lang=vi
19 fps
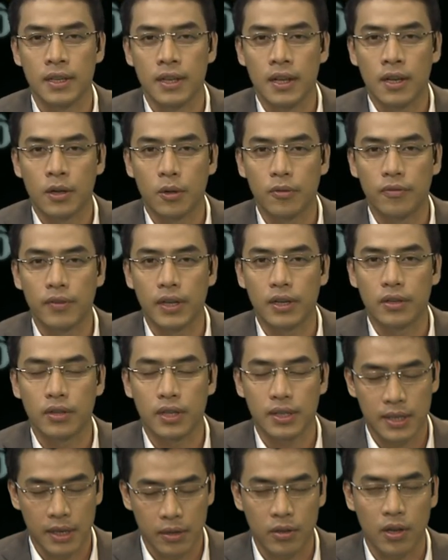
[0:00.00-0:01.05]
Quý vị có
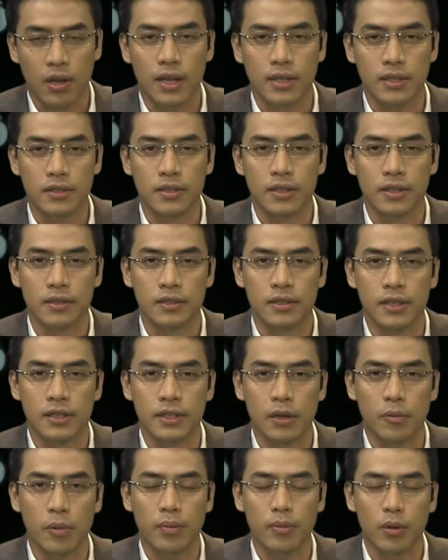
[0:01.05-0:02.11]
thể theo dõi lại chương trình trên
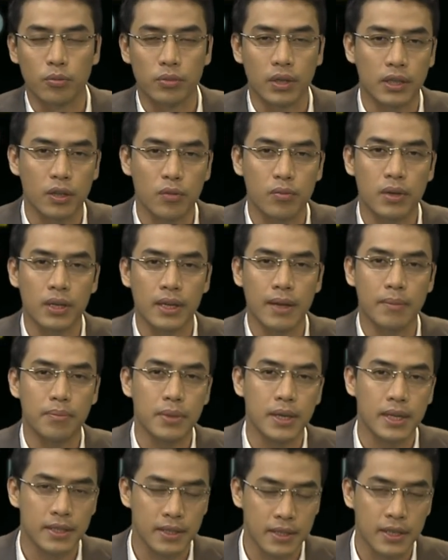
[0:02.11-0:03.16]
trang web đồng tiền thông minh
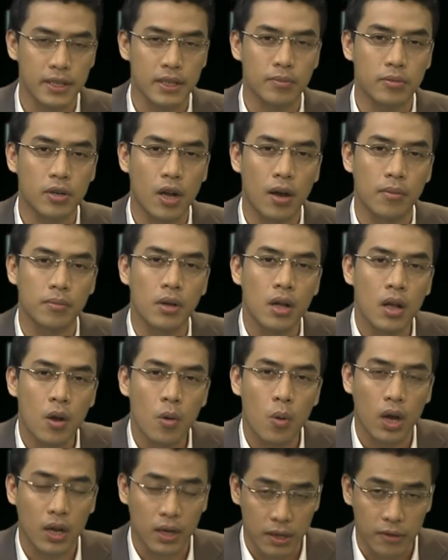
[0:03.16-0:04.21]
fbnc.com
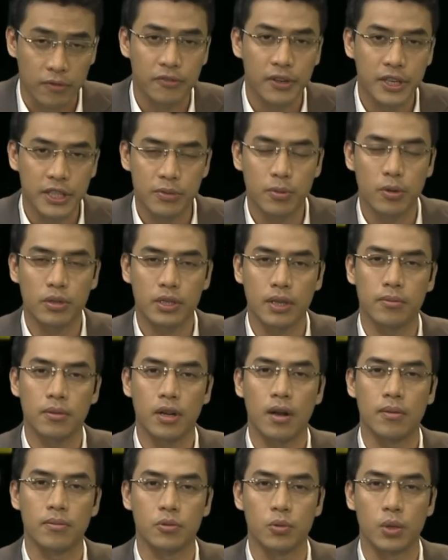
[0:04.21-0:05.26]
hoặc là
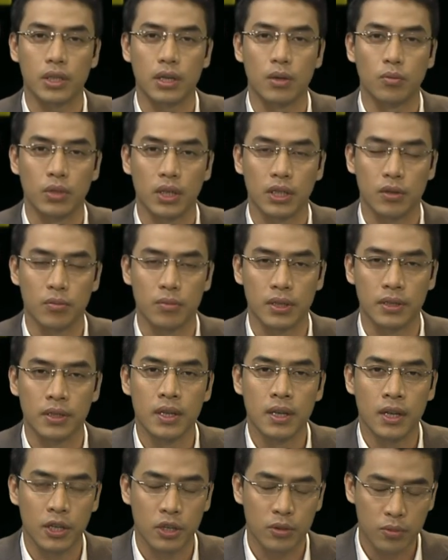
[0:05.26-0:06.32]
facebook.com xuyệt đồng tiền thông minh.
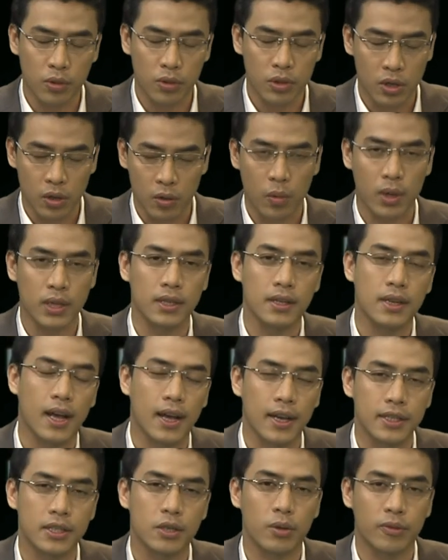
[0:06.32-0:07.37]
Chúng tôi sẽ cùng quay trở
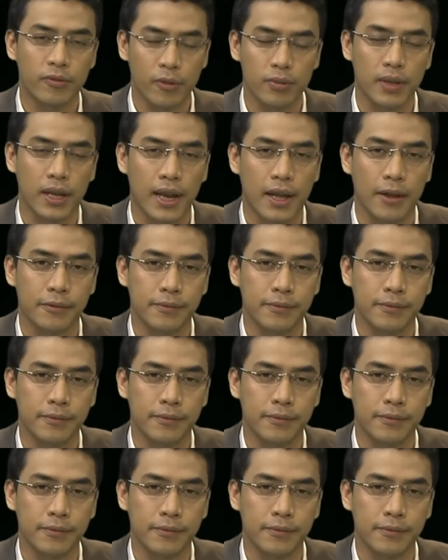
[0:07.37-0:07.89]
lại sau ít phút giải lao.